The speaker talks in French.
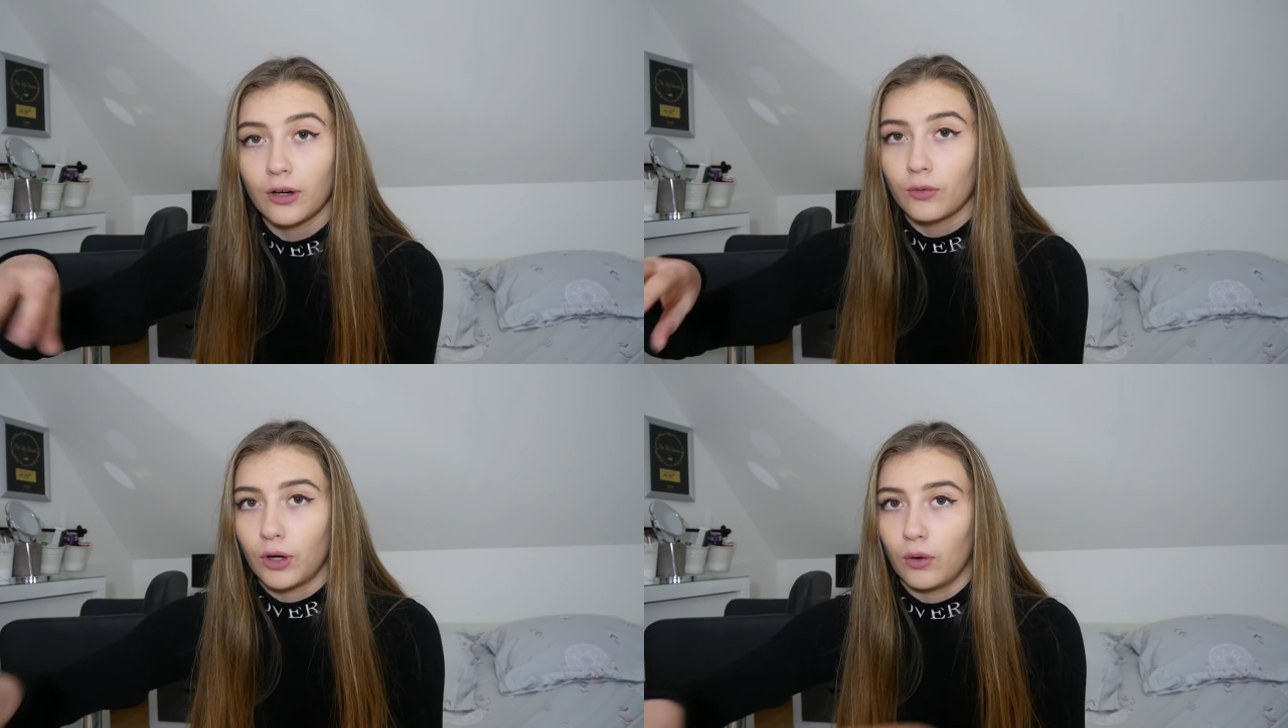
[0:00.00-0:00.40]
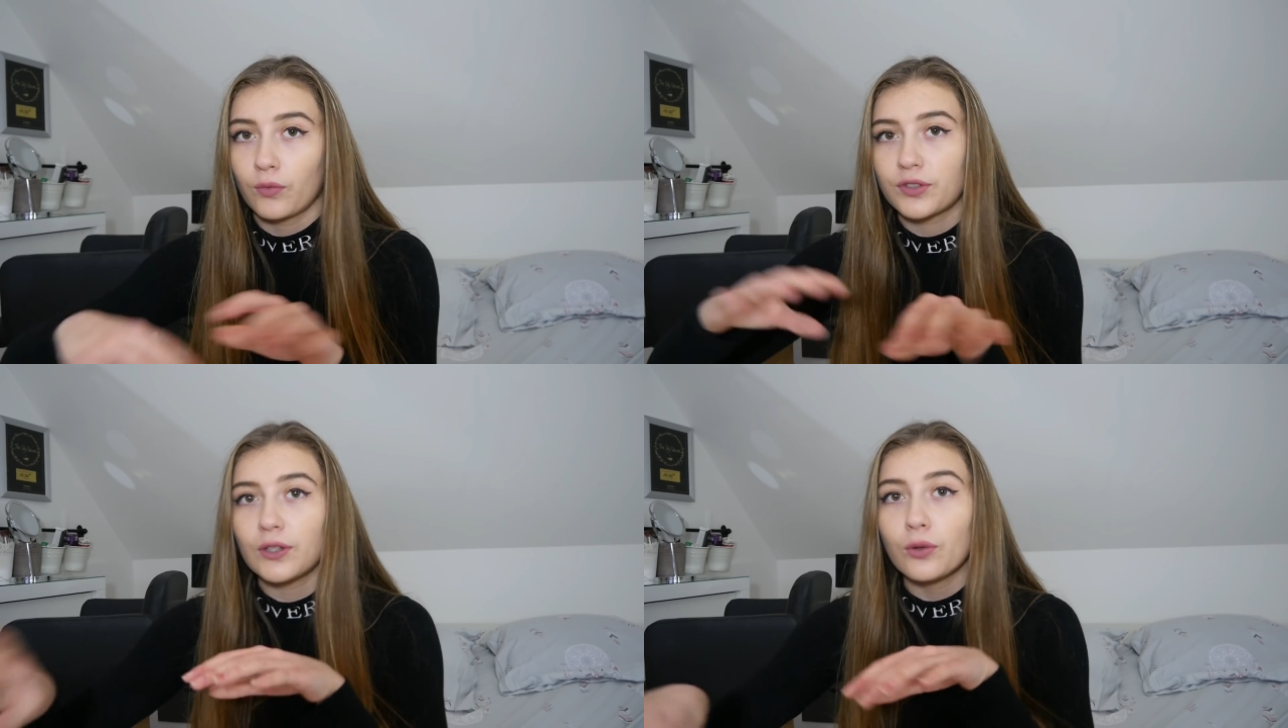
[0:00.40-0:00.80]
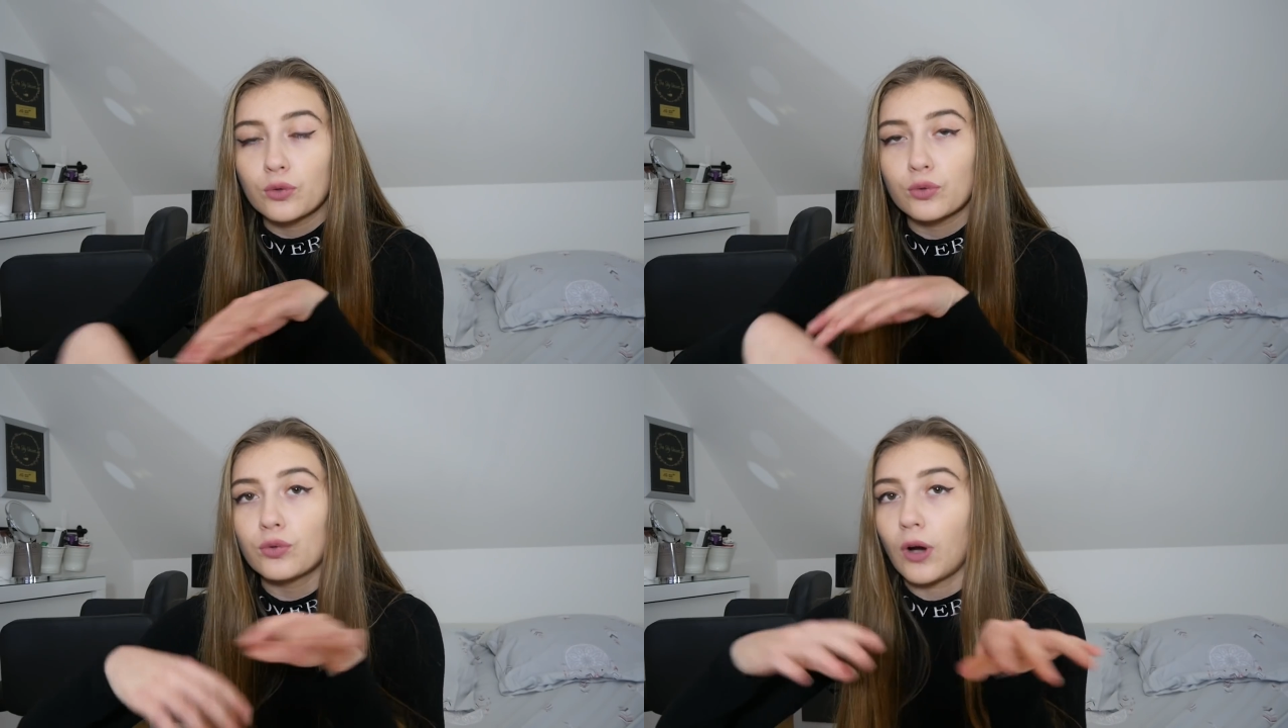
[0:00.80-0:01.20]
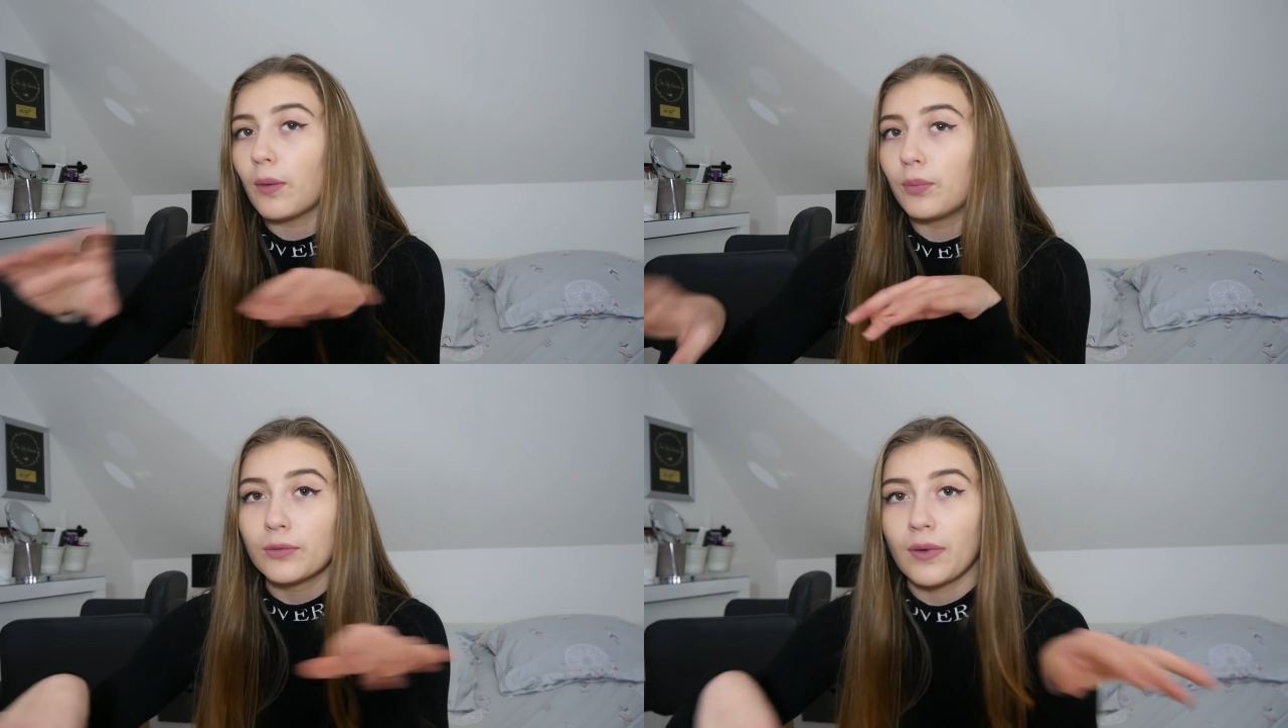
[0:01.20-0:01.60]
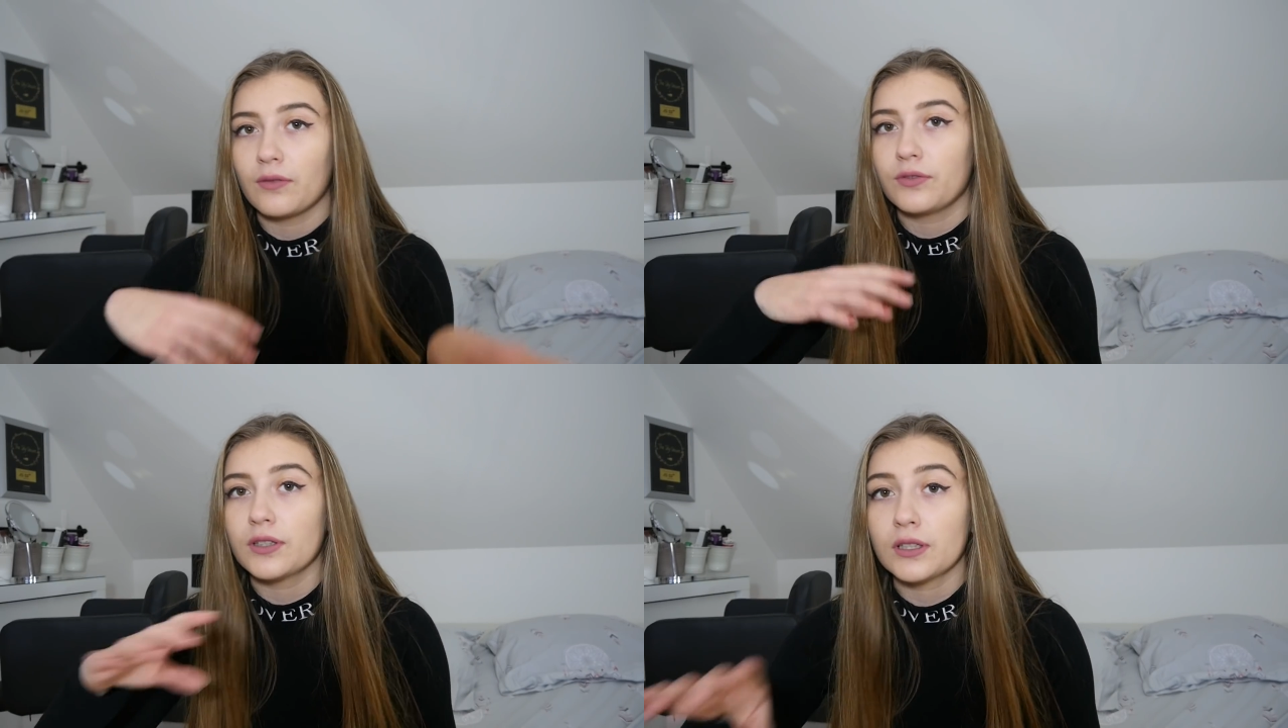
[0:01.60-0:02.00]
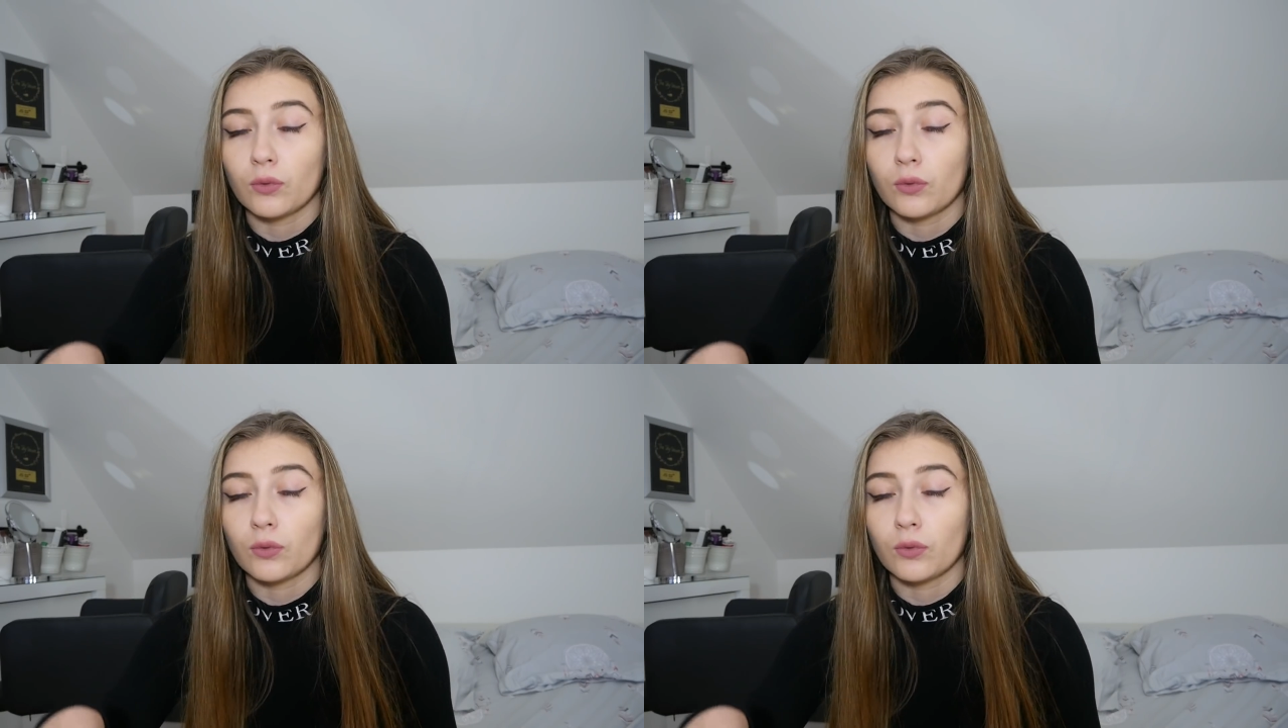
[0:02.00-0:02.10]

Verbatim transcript: Voilà, on faisait le tour un peu de ma ville,